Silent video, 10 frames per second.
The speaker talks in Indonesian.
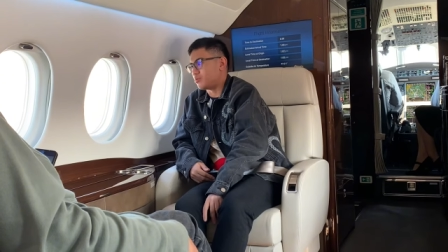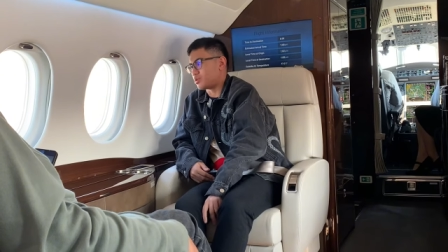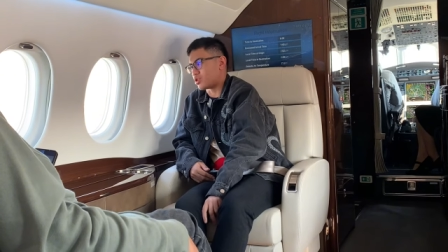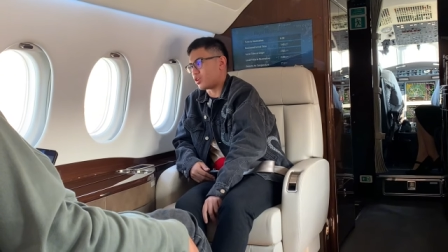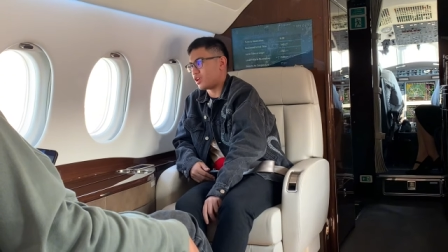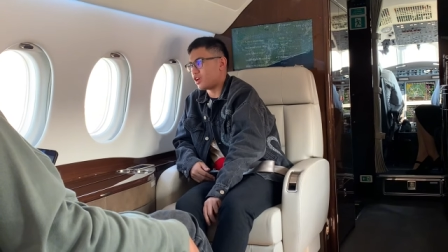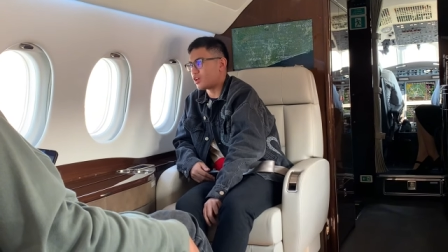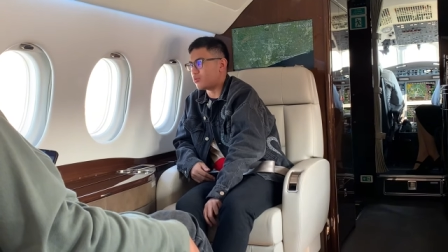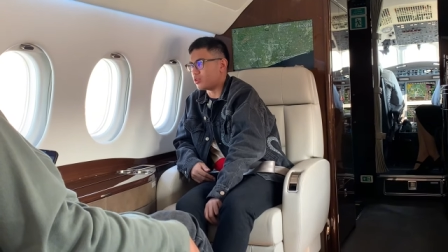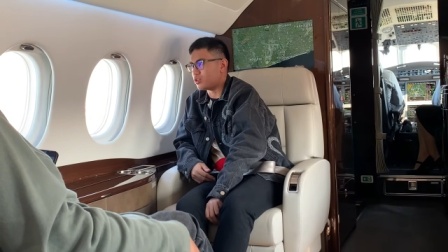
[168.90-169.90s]
Pesawat ini
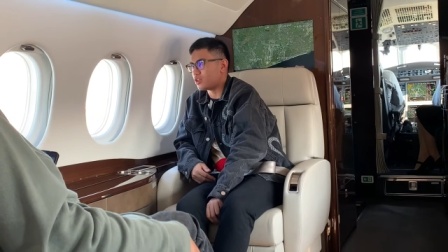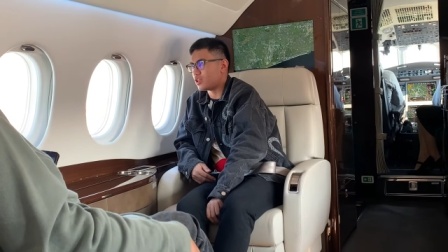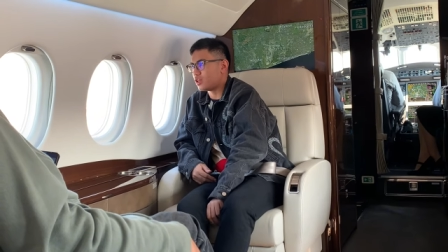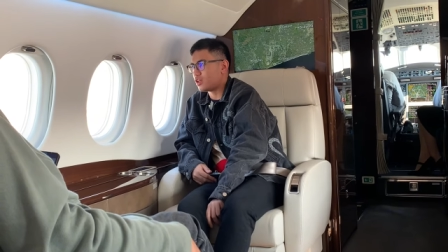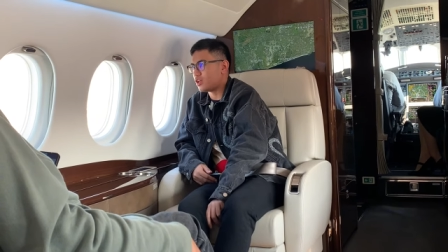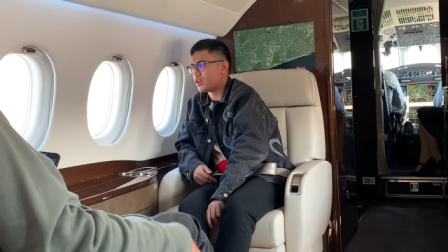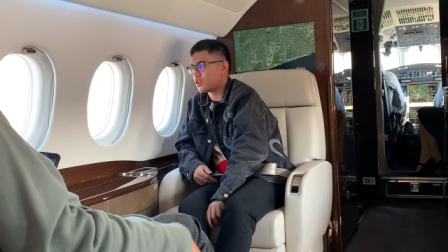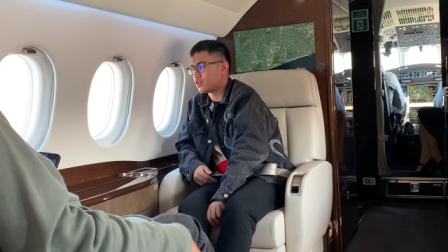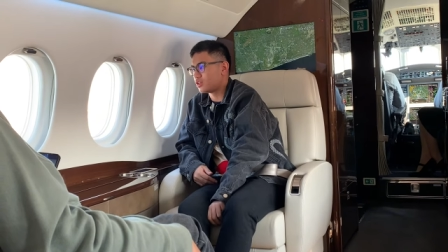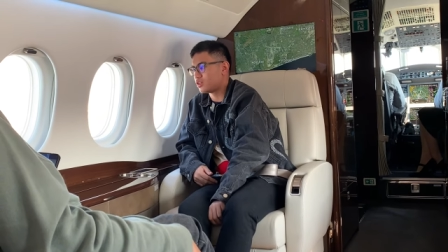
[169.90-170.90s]
lagi berhenti nih.
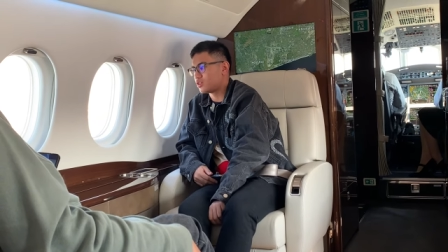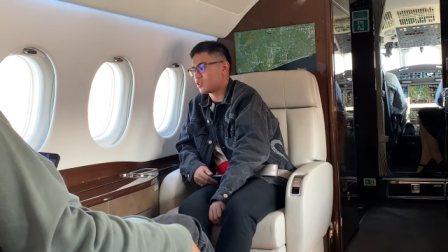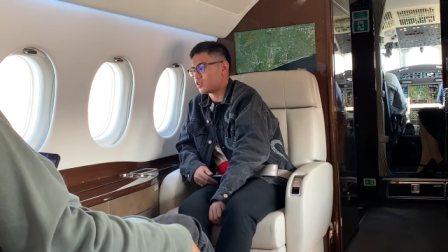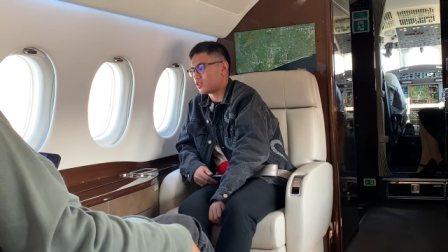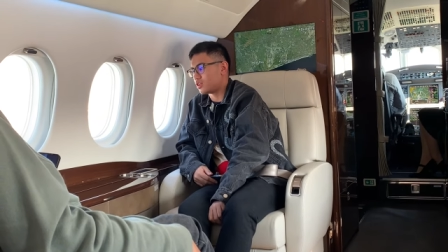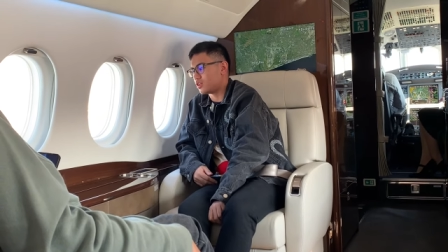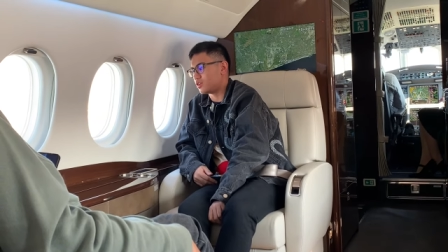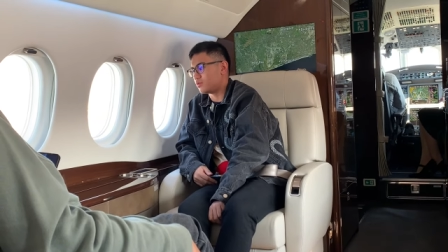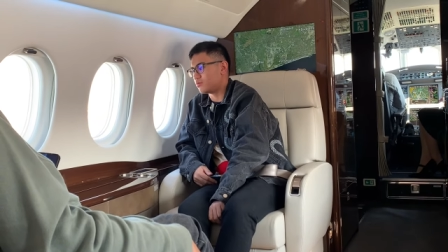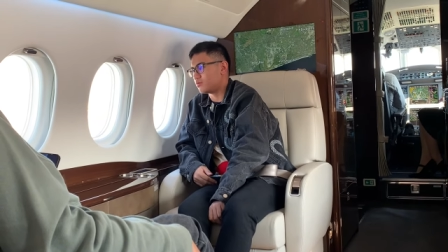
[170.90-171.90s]

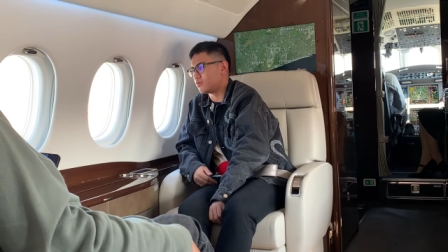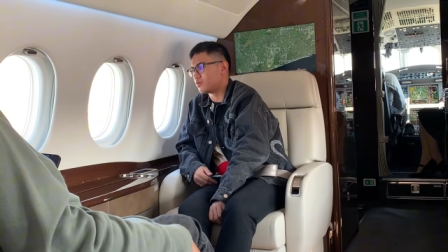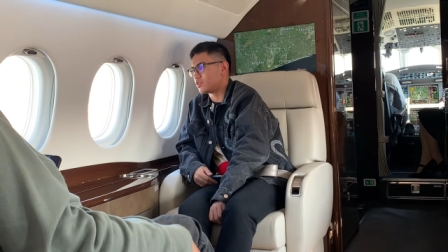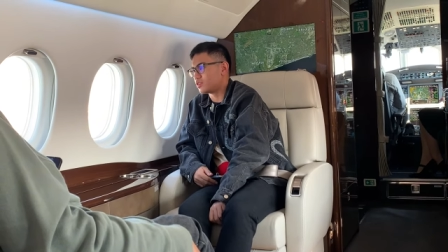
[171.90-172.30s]
Um,